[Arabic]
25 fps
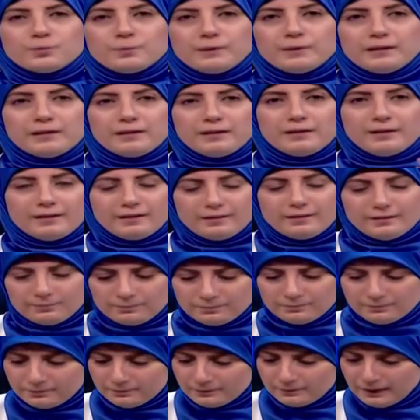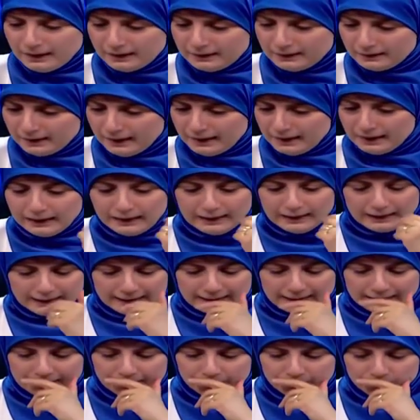من يعني الحلقه
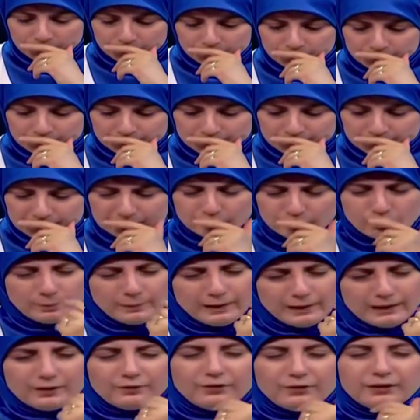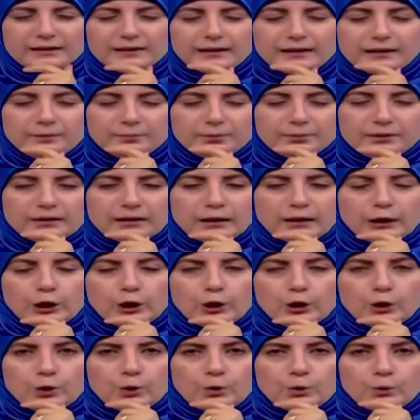الاخيره يوم الجمعه اللي فات تقريبا
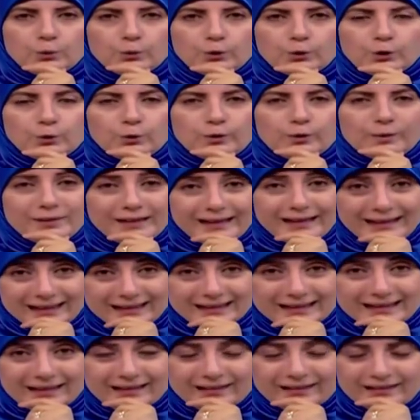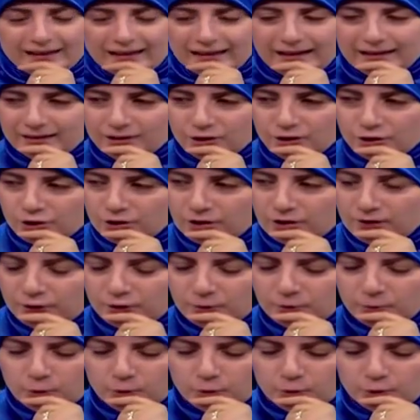وهو من الجزائر يعني
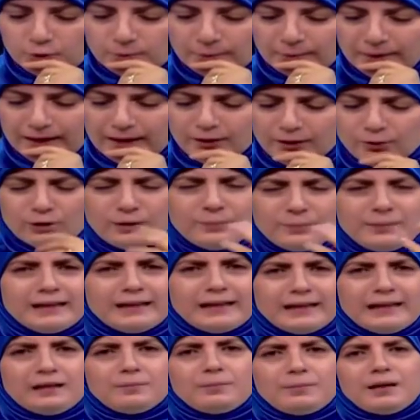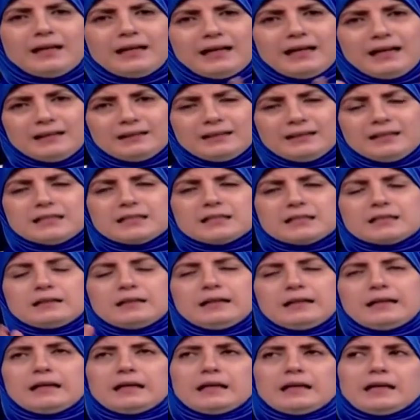تشرفت بوجوده معايا وكنا بنتكلم على احداث
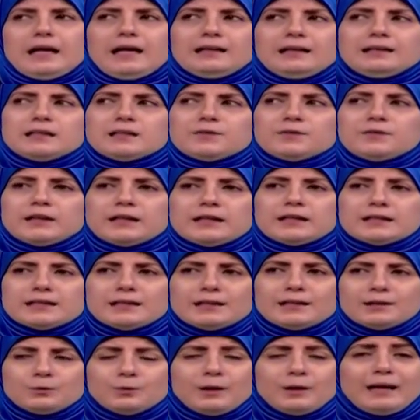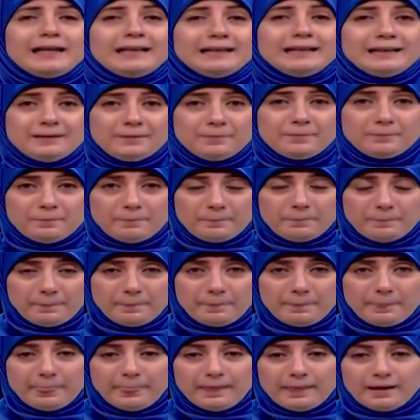اخر الاحداث في الجزائر وقال لي
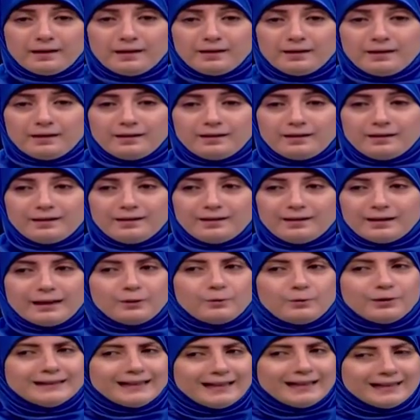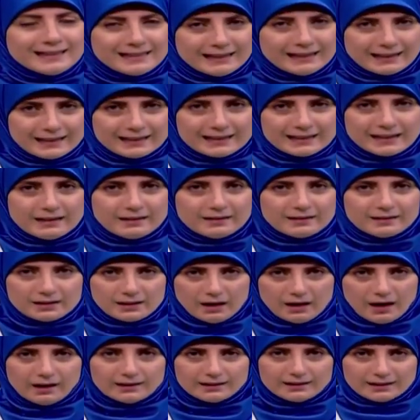كان وقتها لسه الجزائر
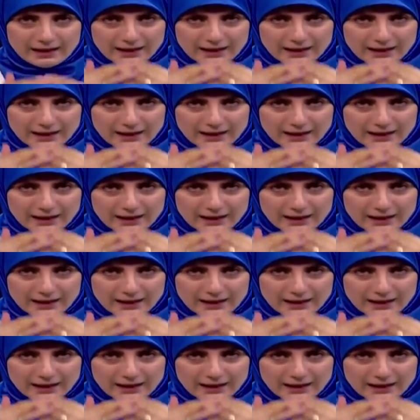صعد